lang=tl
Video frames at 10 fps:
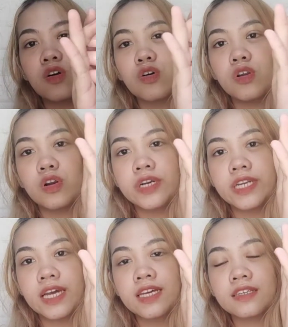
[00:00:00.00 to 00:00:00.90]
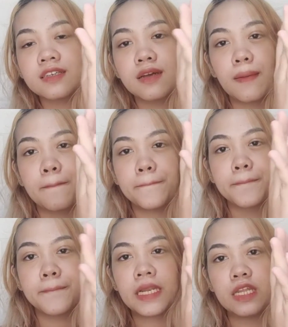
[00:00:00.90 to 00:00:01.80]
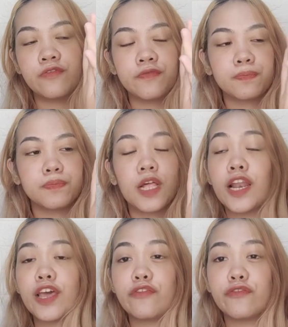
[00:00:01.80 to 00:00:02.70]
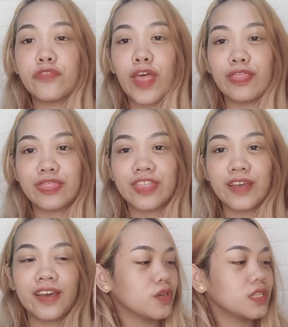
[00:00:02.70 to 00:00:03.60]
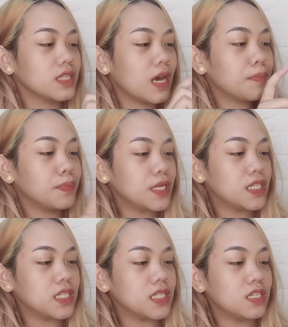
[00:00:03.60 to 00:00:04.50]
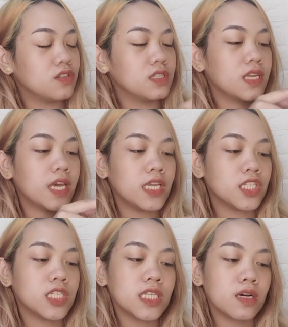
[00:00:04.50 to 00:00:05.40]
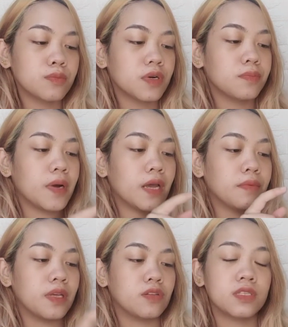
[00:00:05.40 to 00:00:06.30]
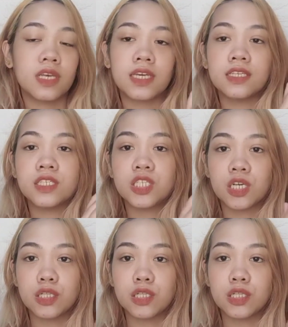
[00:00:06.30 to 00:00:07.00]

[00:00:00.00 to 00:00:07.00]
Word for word: color ng lip, lip tint. Yung isa, peachy. Yung isa, HD number 5, and yung isa is gel